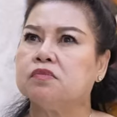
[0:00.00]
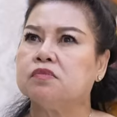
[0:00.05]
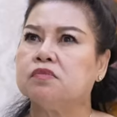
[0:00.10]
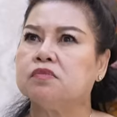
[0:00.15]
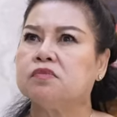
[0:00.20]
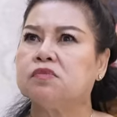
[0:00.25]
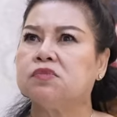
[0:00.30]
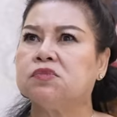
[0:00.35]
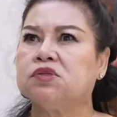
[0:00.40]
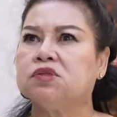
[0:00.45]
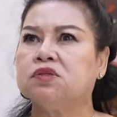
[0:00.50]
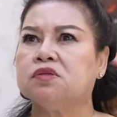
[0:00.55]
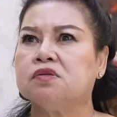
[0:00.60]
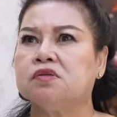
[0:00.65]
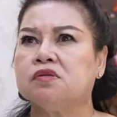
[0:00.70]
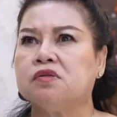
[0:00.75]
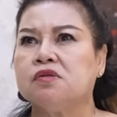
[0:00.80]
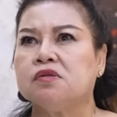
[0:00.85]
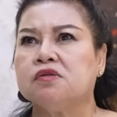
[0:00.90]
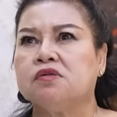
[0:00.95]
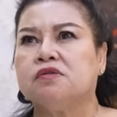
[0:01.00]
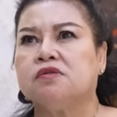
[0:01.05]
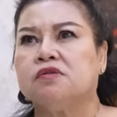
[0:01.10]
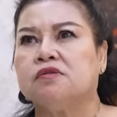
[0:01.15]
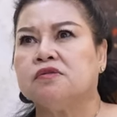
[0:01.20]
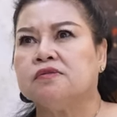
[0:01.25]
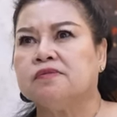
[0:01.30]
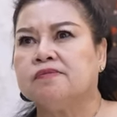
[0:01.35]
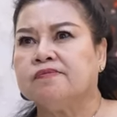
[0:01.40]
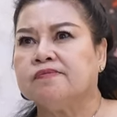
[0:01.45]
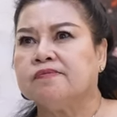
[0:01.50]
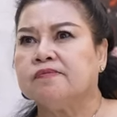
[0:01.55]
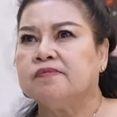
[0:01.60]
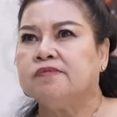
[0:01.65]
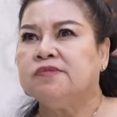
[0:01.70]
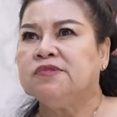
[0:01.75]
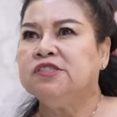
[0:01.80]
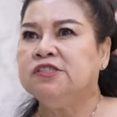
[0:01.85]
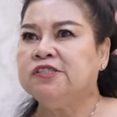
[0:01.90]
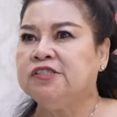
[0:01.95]
เรียกป้าก็ถูกแล้วนี่คะ
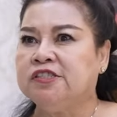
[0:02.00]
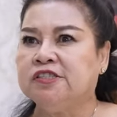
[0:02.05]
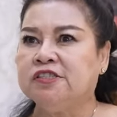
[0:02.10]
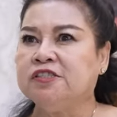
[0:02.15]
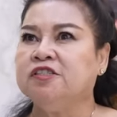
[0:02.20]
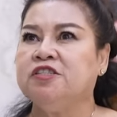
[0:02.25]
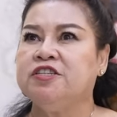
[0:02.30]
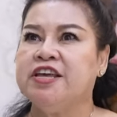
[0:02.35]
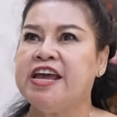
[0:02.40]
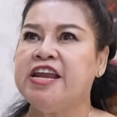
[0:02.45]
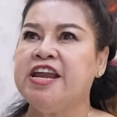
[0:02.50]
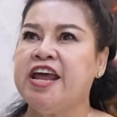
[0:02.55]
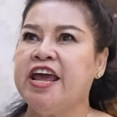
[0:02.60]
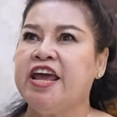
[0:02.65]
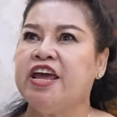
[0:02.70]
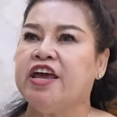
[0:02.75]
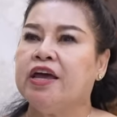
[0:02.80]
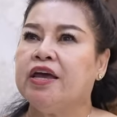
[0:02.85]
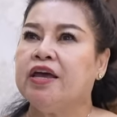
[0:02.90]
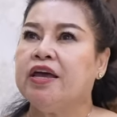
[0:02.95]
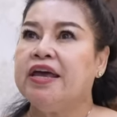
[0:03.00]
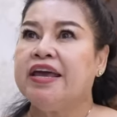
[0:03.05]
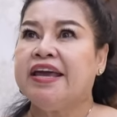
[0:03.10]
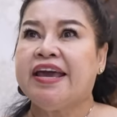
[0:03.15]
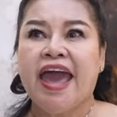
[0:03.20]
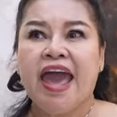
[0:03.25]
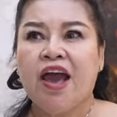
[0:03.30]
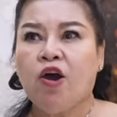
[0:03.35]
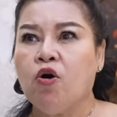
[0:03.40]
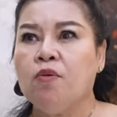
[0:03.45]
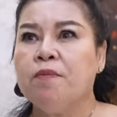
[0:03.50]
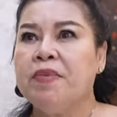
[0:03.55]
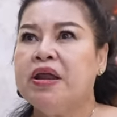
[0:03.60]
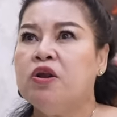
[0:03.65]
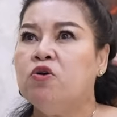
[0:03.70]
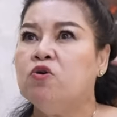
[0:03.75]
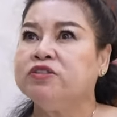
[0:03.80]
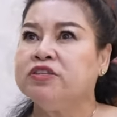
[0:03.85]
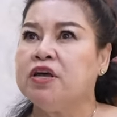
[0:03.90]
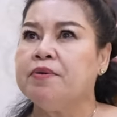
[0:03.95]
หืมยายนี่ แกคงไม่
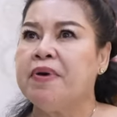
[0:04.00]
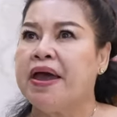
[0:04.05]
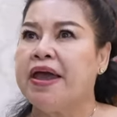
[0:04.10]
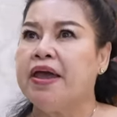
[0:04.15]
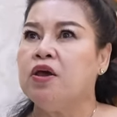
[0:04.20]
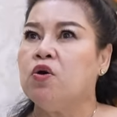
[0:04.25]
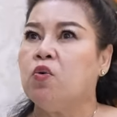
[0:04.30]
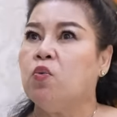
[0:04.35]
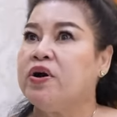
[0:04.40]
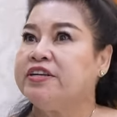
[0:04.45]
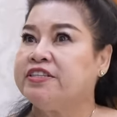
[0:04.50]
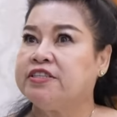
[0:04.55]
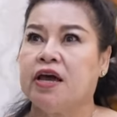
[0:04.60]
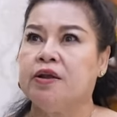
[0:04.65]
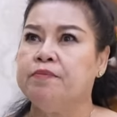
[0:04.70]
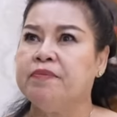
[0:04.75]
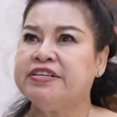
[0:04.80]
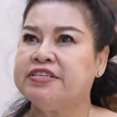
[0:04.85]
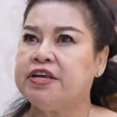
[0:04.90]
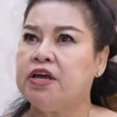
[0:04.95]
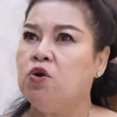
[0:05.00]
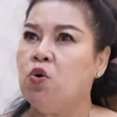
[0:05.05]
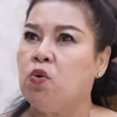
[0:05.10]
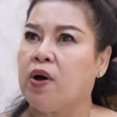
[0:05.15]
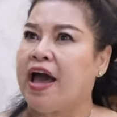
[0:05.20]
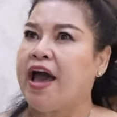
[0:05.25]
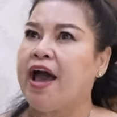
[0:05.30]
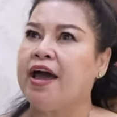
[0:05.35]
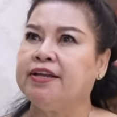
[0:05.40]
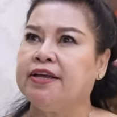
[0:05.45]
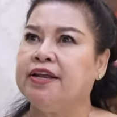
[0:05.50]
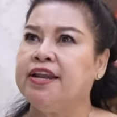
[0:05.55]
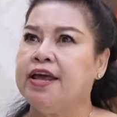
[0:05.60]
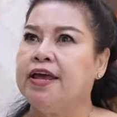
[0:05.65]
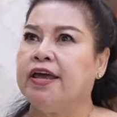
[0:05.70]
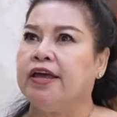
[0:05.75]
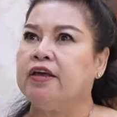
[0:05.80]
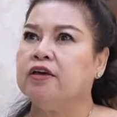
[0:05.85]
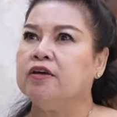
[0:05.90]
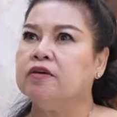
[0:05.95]
รู้ใช่ไหมว่า ฉันไม่ใช่ลูกค้าที่นี่